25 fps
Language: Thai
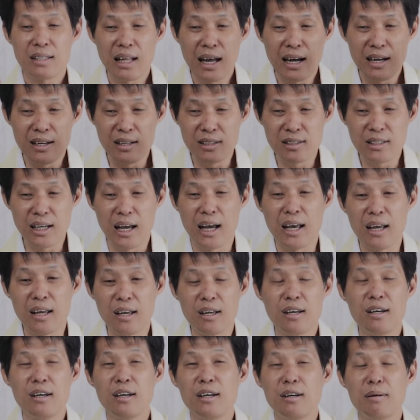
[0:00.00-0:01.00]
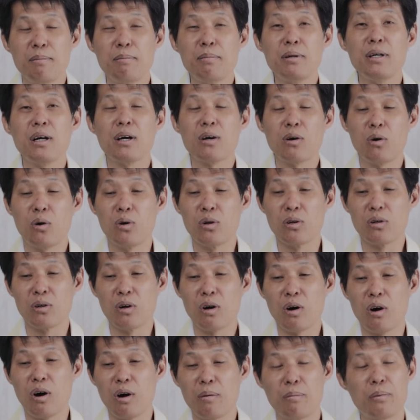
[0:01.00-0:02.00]
ตั้งใจเพื่อคน
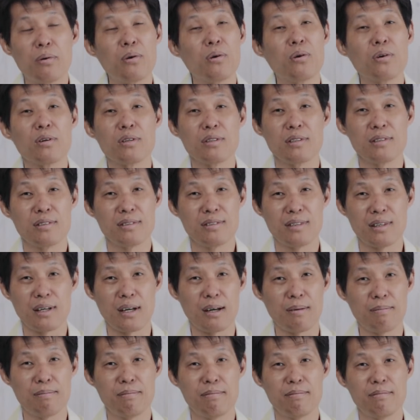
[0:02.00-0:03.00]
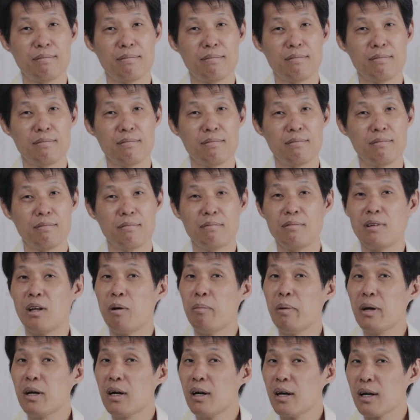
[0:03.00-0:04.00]
ของพระองค์ครับ
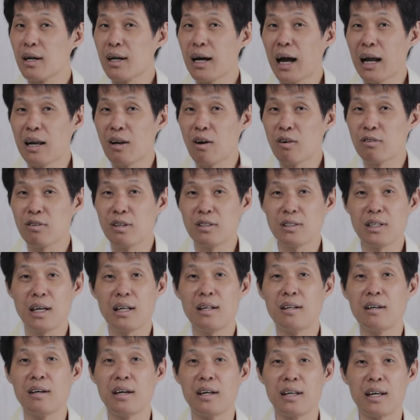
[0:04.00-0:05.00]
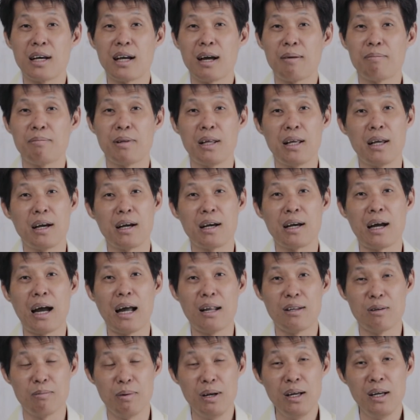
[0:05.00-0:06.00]
เราไม่เคยขาดออกซิเจนเลยนะครับในอากา
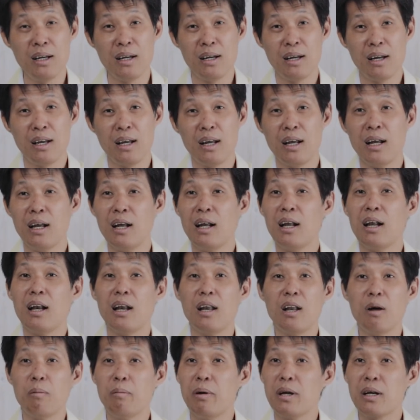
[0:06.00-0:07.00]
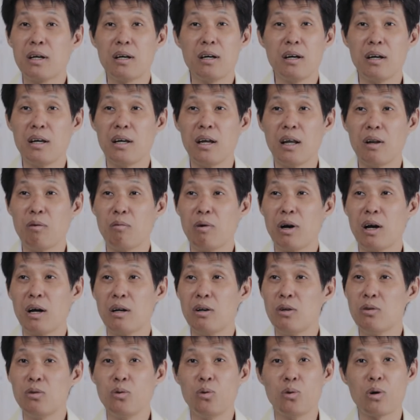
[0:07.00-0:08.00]
ศใช่ไหมเราไม่เคยเห็นว่า
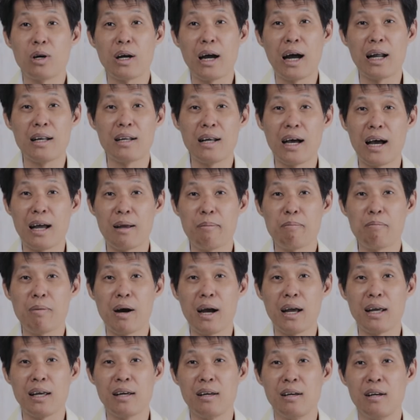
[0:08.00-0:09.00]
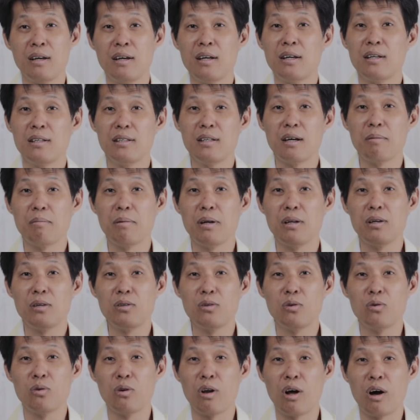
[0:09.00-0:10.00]
ฤดูกาลหายไปยังมีฤ
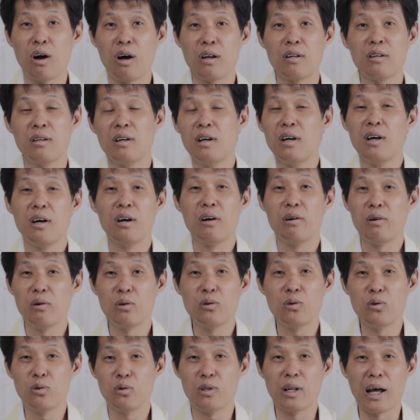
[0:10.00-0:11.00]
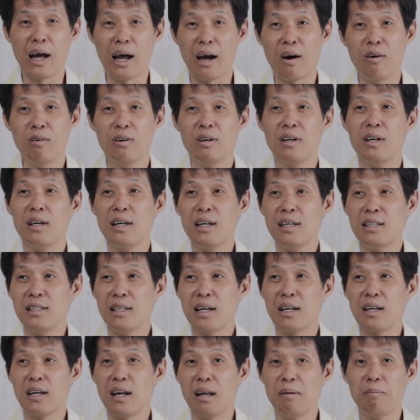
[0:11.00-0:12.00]
ดูร้อนฤดูหนาว
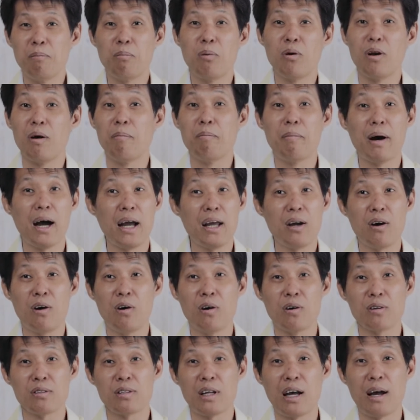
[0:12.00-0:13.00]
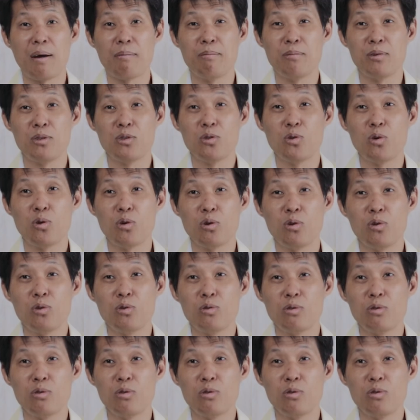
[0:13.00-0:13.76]
ยังเห็นผลไม้ออกตามช่วง